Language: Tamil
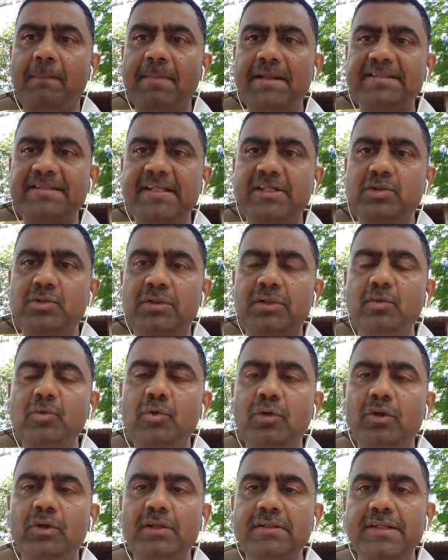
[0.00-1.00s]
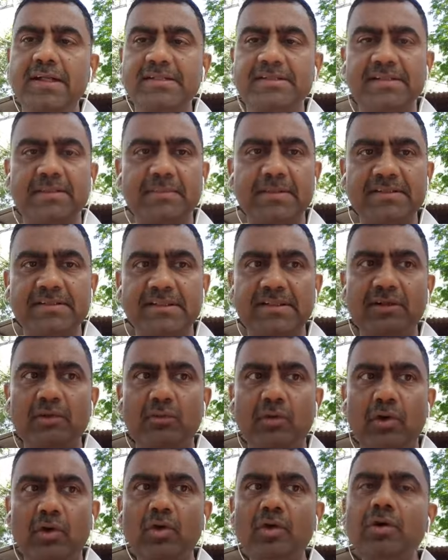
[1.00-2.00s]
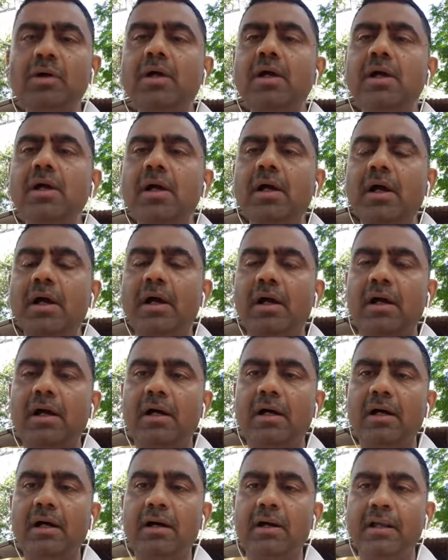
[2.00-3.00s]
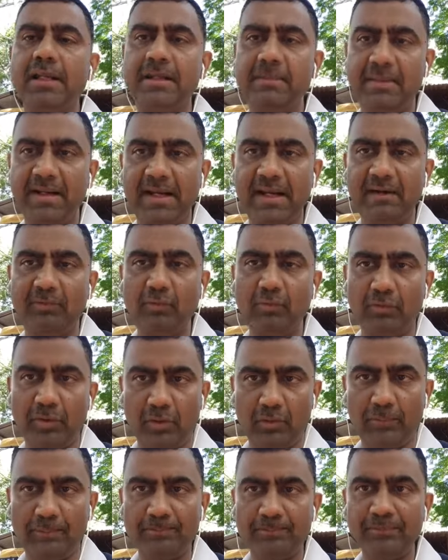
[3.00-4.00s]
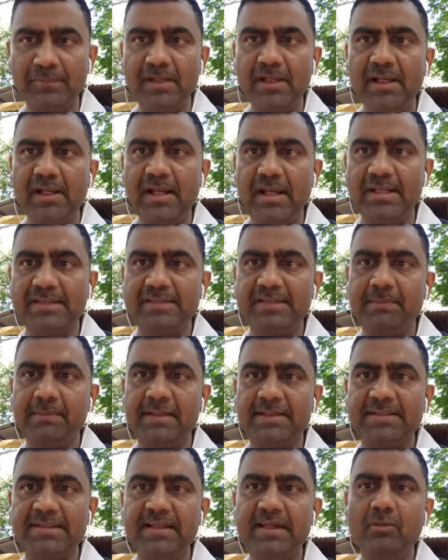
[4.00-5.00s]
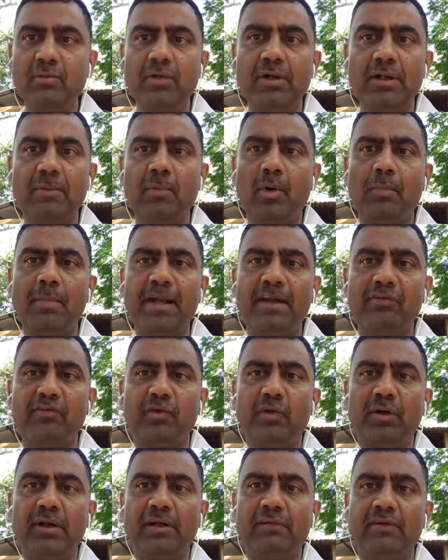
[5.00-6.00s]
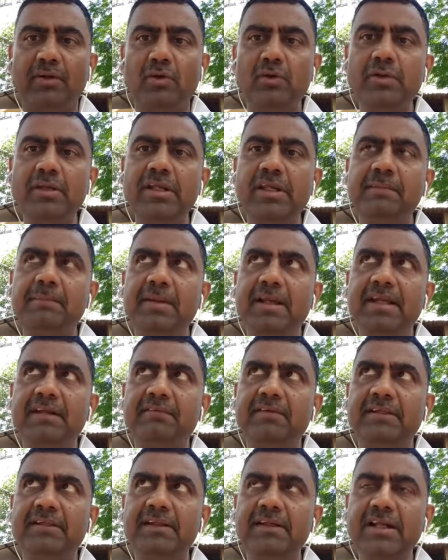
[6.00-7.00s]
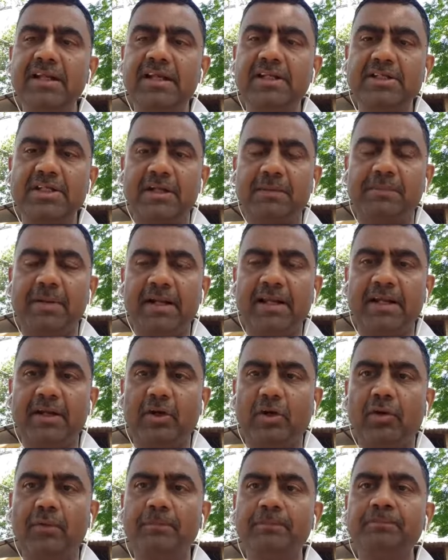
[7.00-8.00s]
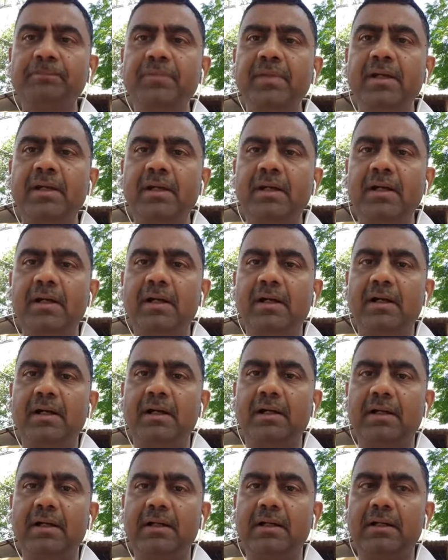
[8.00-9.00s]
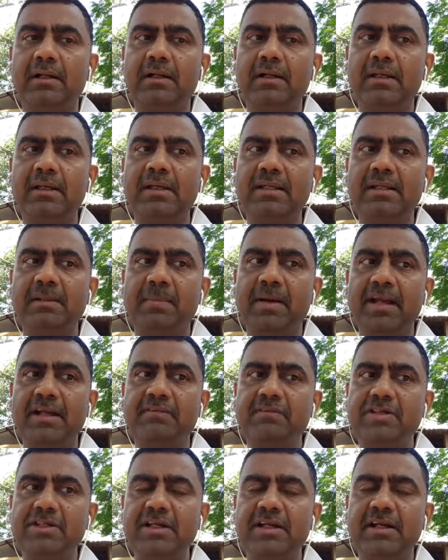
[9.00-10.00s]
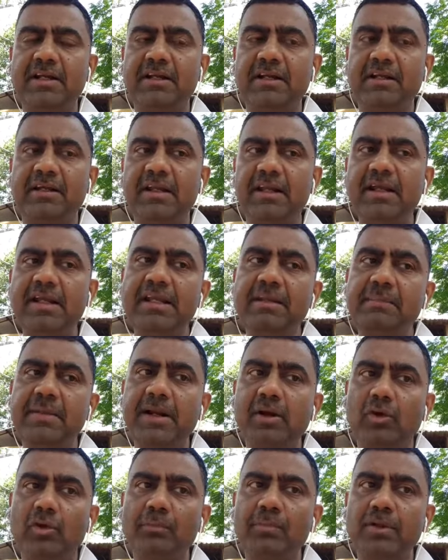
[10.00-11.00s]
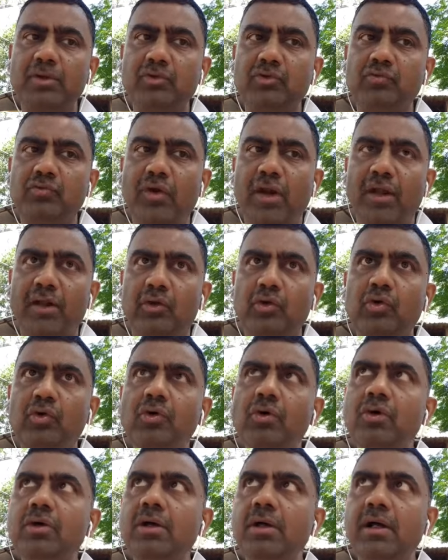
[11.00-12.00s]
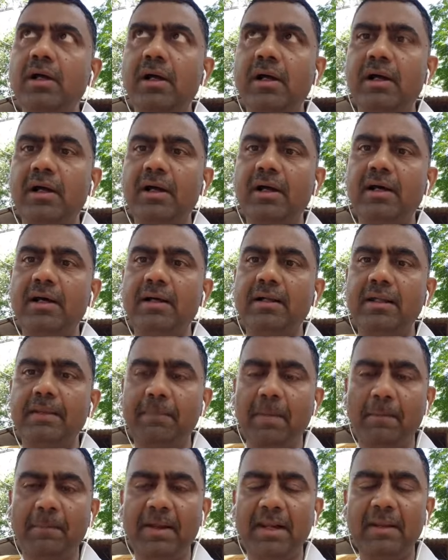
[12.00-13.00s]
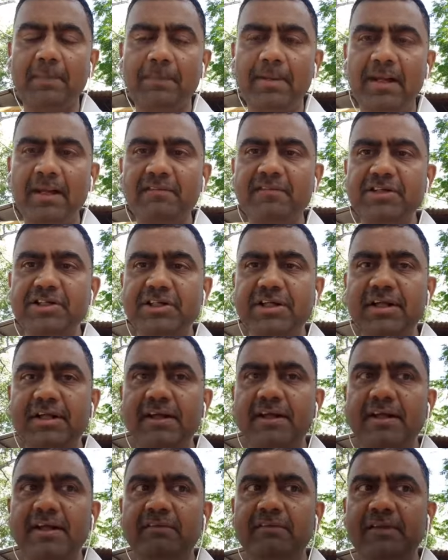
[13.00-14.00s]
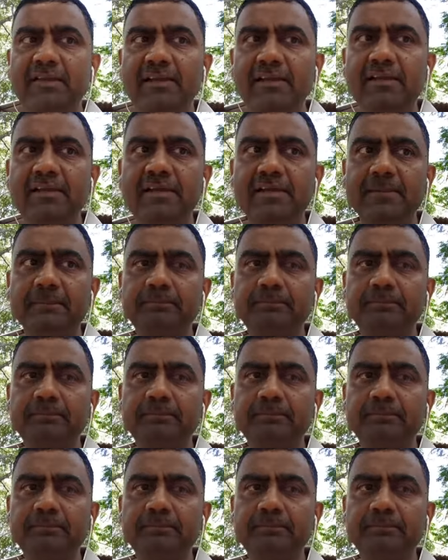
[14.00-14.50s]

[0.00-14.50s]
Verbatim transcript: மெசேஜ் வந்து உங்களுக்கு எஸ்எம்எஸ்லேயும் வரும் இமெயிலாகவும் வரும் எஸ்எம்எஸில் உங்களை மொபைல் ஃபோனில் வரும் இமெயில் வந்து நீங்கள் செக் பண்ணிக்கணும் இந்த மாதிரி விஷயங்களுக்கெல்லாம் இமெயில் ரொம்ப யூஸ்ஃபுல்லாக இருக்கும் இப்போ பல பல விஷயங்கள் வந்து